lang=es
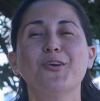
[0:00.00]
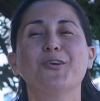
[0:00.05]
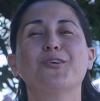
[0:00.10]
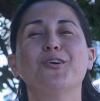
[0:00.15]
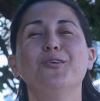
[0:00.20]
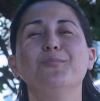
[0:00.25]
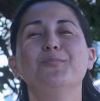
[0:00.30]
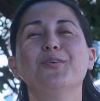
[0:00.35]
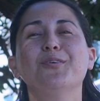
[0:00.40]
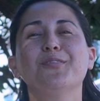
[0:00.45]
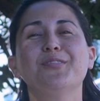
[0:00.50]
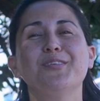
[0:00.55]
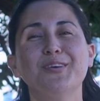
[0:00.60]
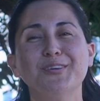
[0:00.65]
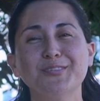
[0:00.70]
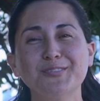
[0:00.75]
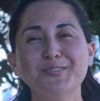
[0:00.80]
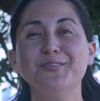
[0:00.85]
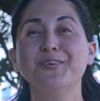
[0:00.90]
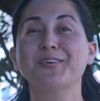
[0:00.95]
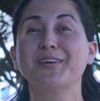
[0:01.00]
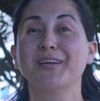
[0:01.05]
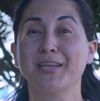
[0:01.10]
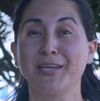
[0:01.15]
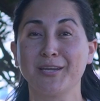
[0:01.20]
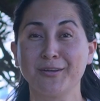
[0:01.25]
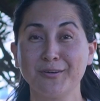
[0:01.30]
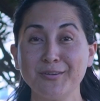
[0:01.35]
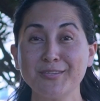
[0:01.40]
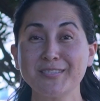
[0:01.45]
cómo Dios nos
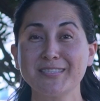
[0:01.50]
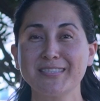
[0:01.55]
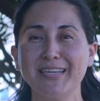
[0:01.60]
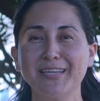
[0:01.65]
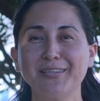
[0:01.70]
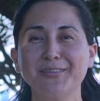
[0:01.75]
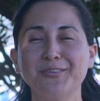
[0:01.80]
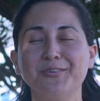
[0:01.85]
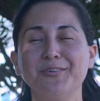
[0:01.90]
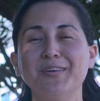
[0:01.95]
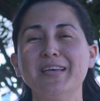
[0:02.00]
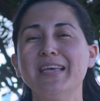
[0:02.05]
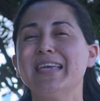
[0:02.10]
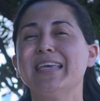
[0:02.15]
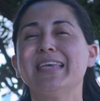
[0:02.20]
creó, ¿cierto?